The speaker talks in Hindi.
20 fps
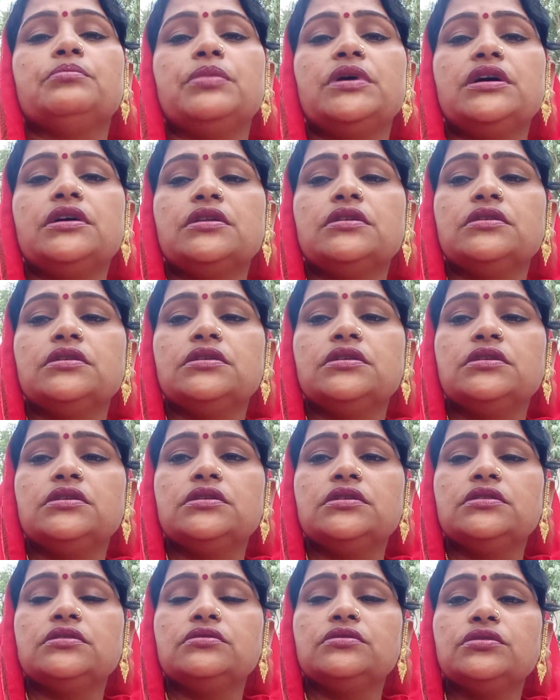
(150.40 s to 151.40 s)
पर
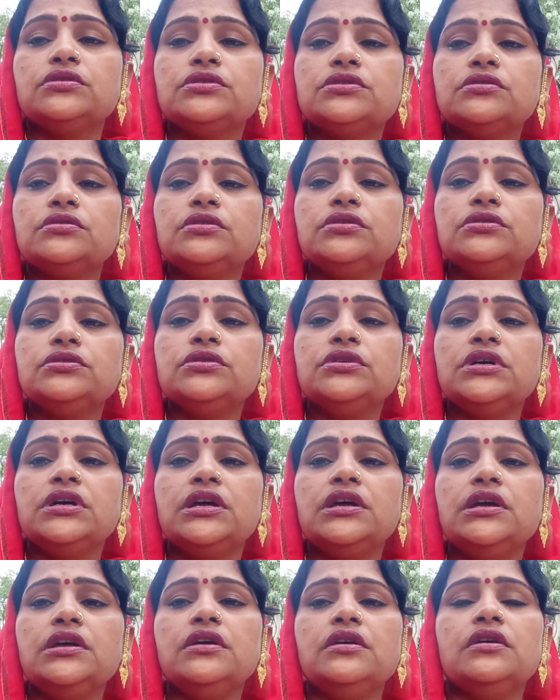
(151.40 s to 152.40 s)
दोस्तों जो
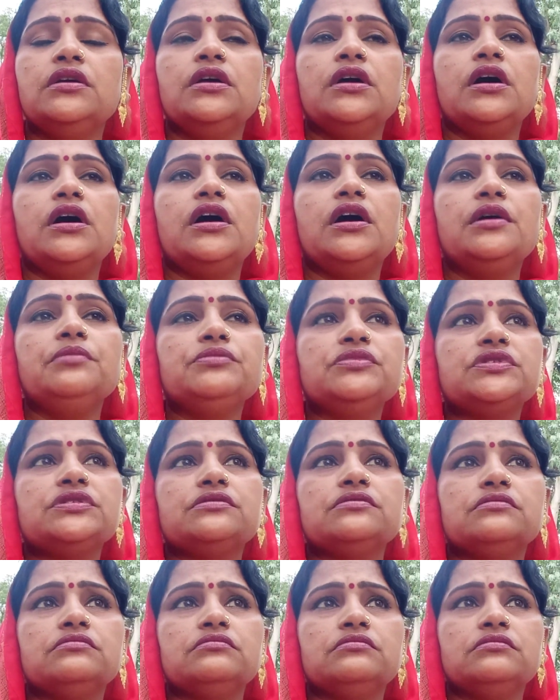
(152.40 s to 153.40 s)
है हम
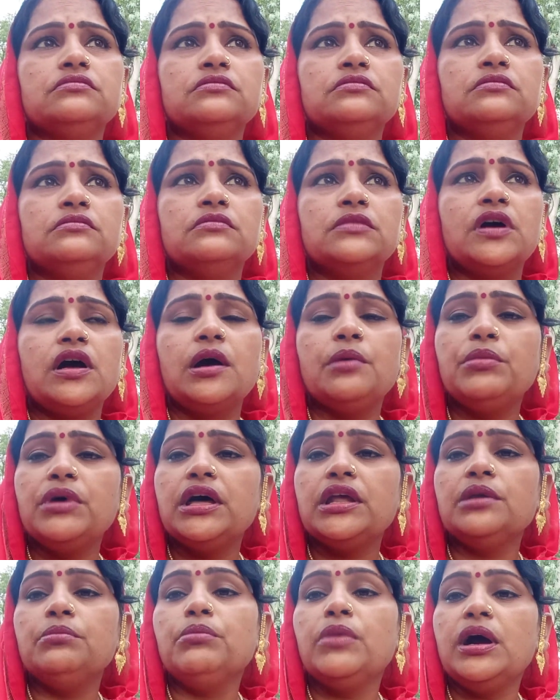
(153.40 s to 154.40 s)

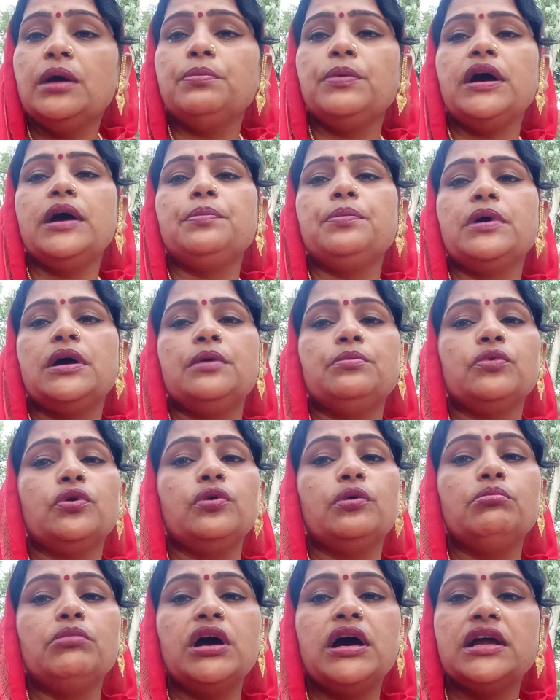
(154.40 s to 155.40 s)
हमारे माँ बाप
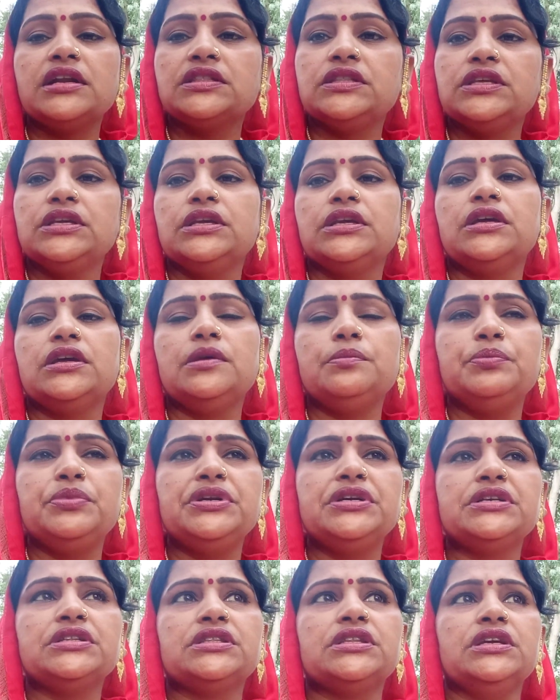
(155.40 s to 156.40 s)
हमको मारते हैं
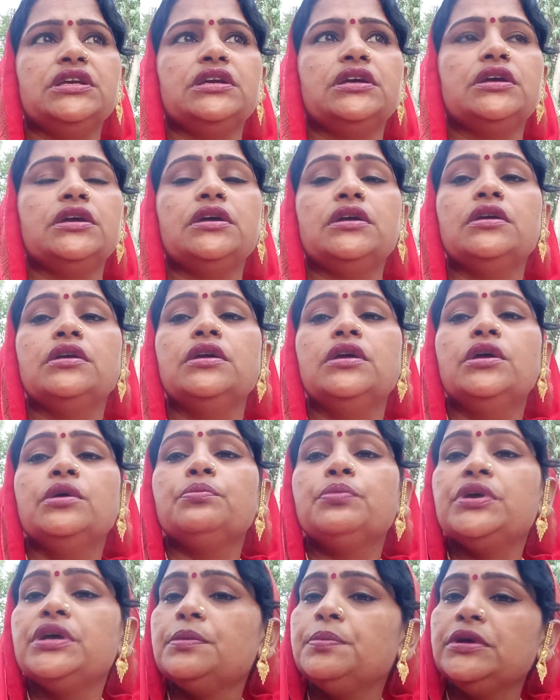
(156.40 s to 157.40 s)
पीटते हैं
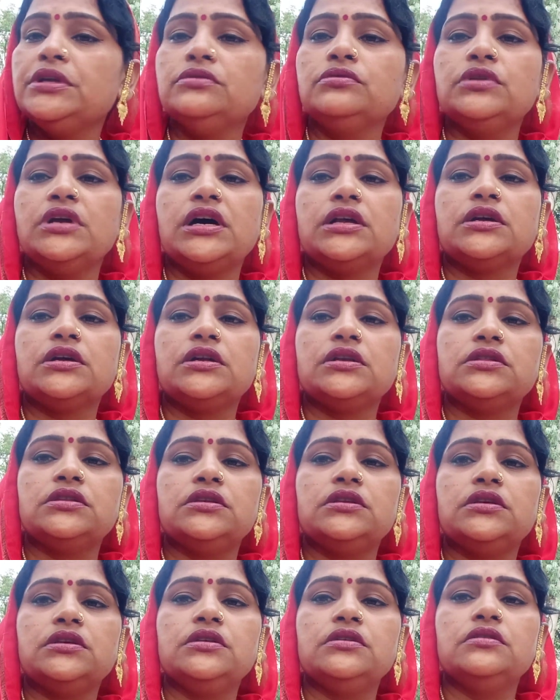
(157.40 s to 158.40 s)
फिर भी दुलार करते
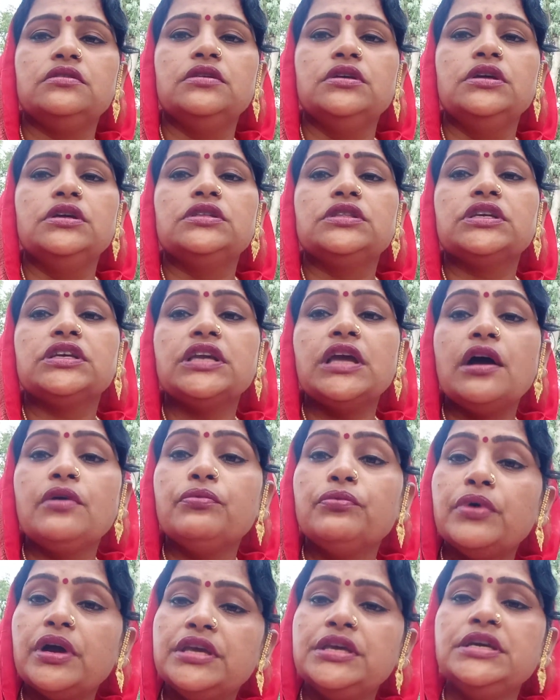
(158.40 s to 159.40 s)
हैं तो क्या
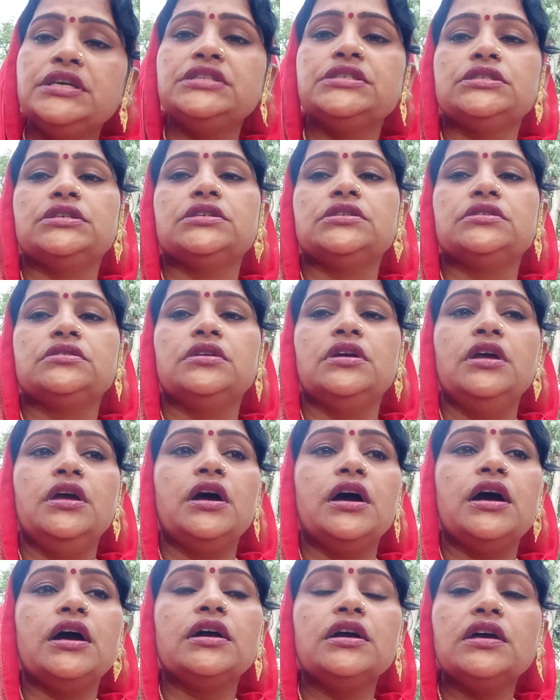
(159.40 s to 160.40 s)
वही चीज़
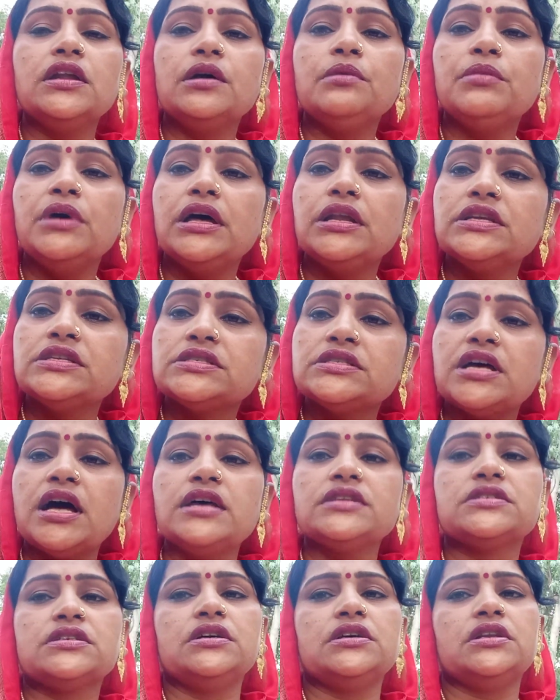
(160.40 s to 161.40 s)
अगर हमारी
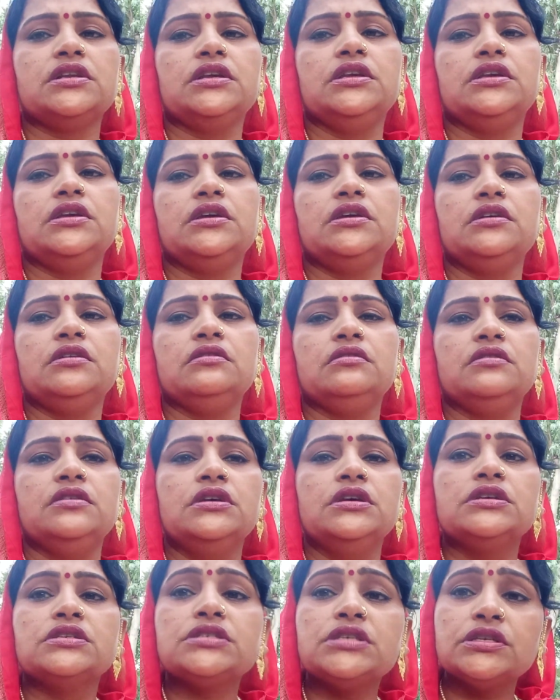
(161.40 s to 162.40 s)
सास कर रही है
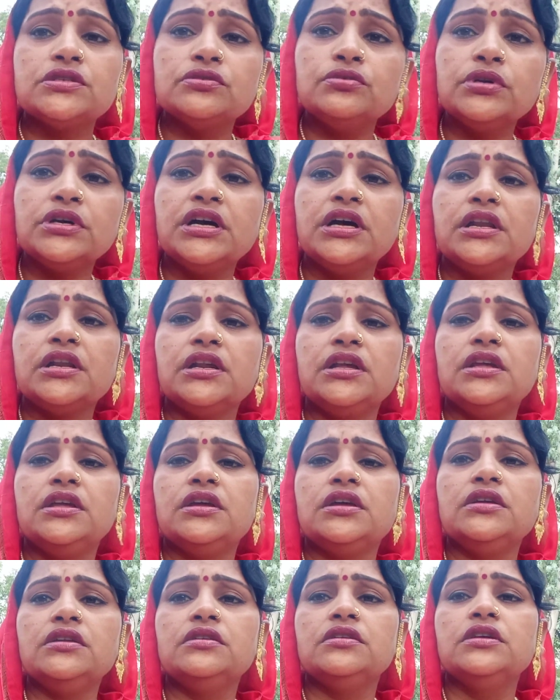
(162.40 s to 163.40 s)
ससुर कर रहे
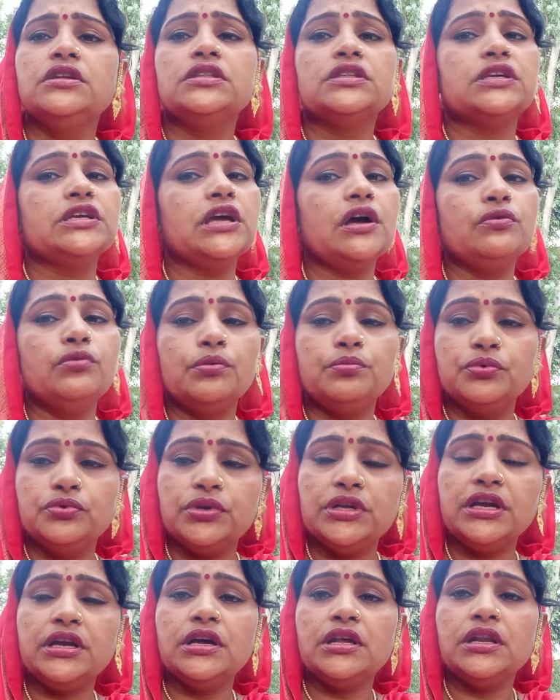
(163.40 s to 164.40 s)
हैं तो क्या वो
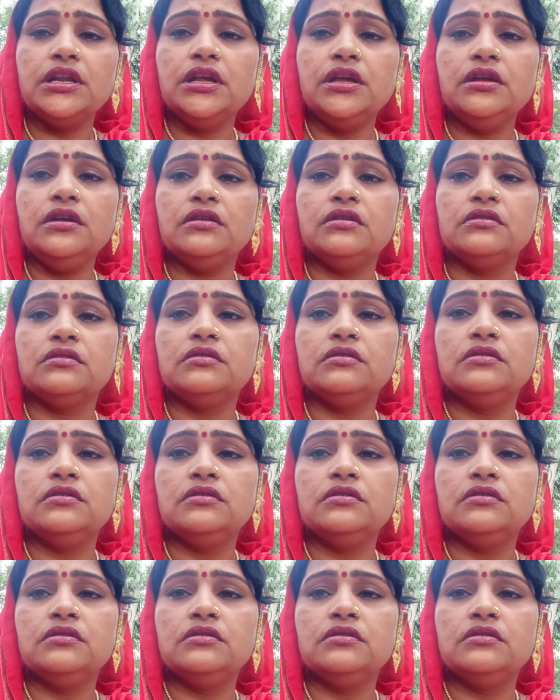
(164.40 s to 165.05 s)
बुरे कर रहे हैं